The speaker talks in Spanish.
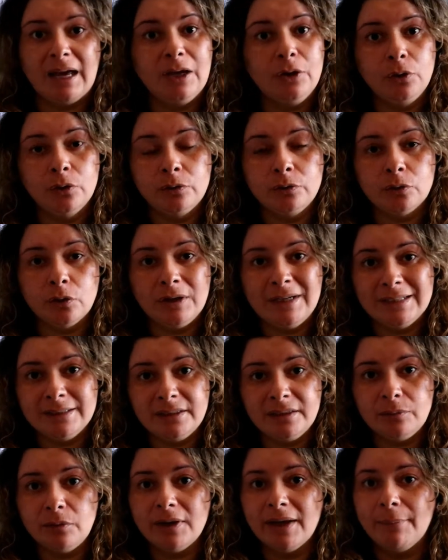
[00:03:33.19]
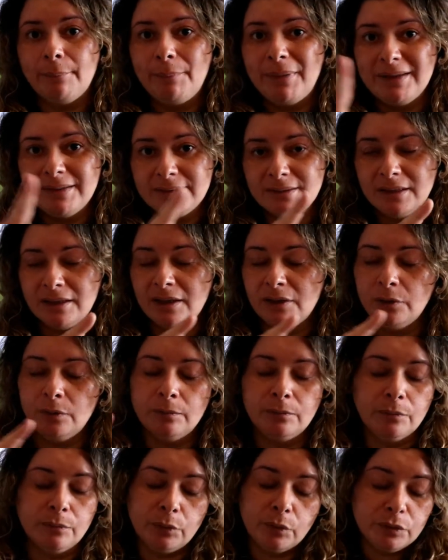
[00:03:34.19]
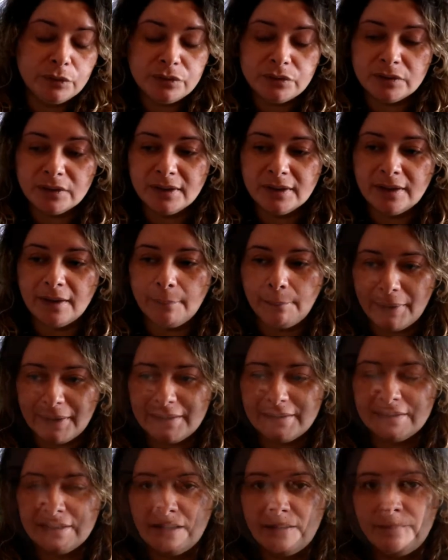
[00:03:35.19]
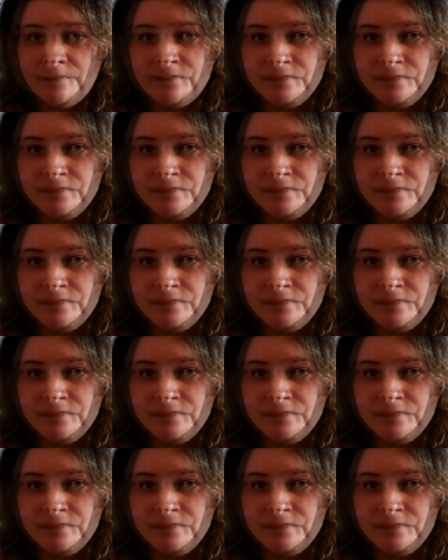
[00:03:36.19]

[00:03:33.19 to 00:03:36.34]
Hay un colectivo que pasa, hay un bus que pasa,